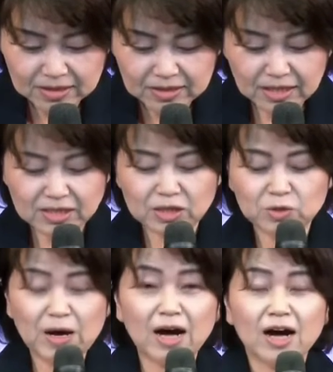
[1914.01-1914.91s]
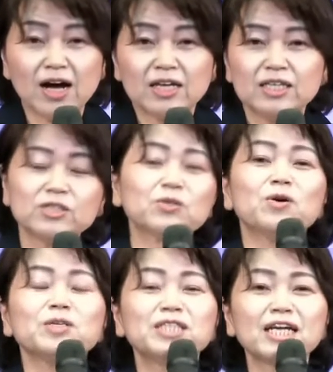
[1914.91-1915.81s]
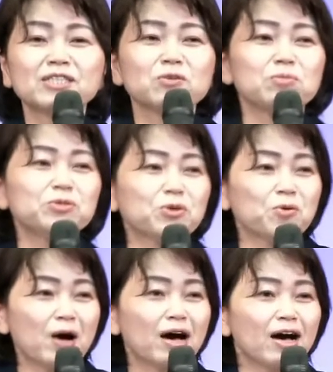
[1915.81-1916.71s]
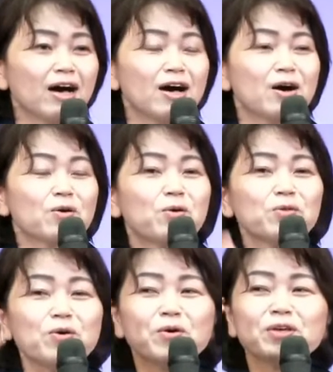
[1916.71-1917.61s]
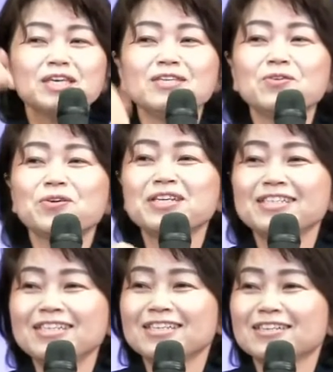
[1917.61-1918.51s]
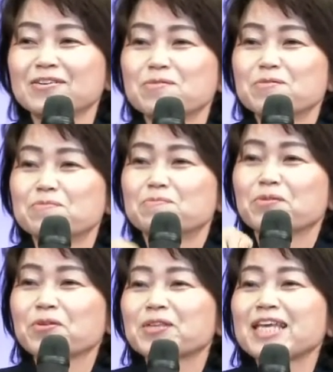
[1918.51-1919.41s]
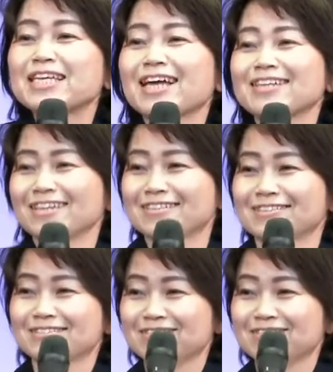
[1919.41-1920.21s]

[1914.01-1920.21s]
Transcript: 私たちは、ヒズコールチャーチのビジョンは、この祈りに戻っていきたいです。